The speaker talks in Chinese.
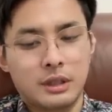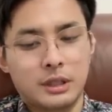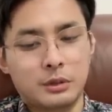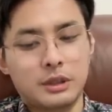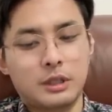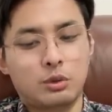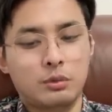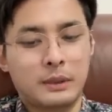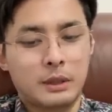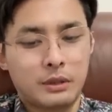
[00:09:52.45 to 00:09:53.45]
有的人
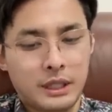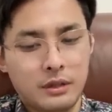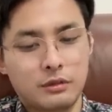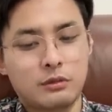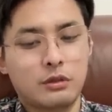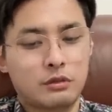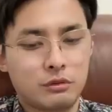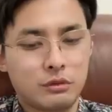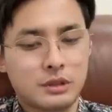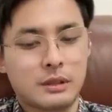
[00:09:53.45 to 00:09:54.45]
赌美国赢中国
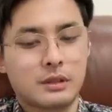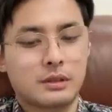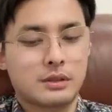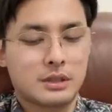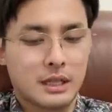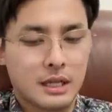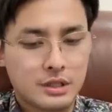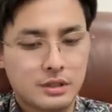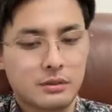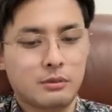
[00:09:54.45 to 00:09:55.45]
输，这显然
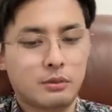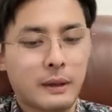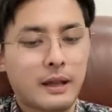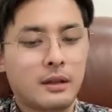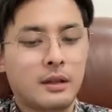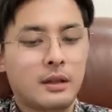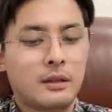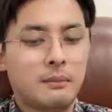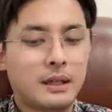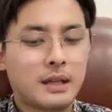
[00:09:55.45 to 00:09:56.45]
是误判，
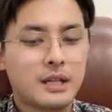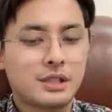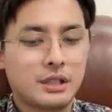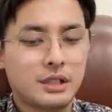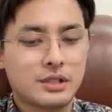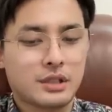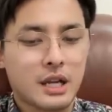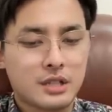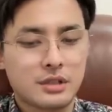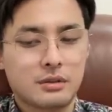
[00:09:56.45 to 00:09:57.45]
没看清历史
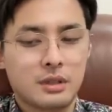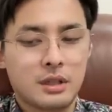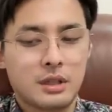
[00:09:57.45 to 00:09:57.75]
大势。